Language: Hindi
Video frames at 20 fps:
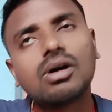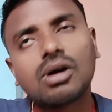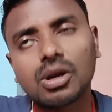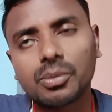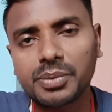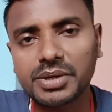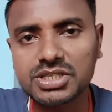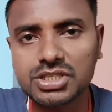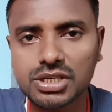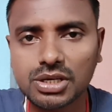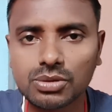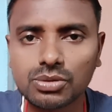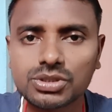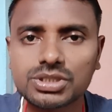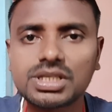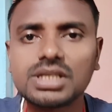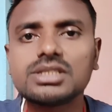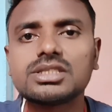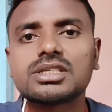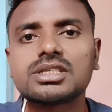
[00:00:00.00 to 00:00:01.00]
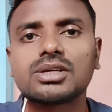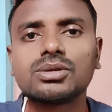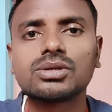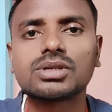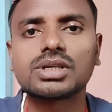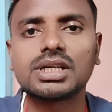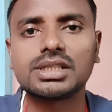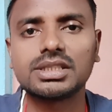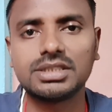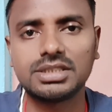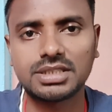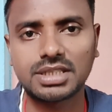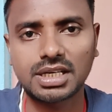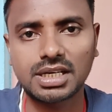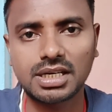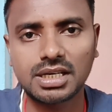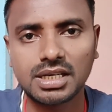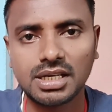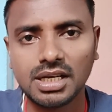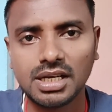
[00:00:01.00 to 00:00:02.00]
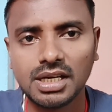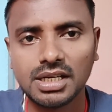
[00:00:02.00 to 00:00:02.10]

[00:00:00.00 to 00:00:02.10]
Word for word: ऑल पे जरूर से जरूर कर दीजिएगा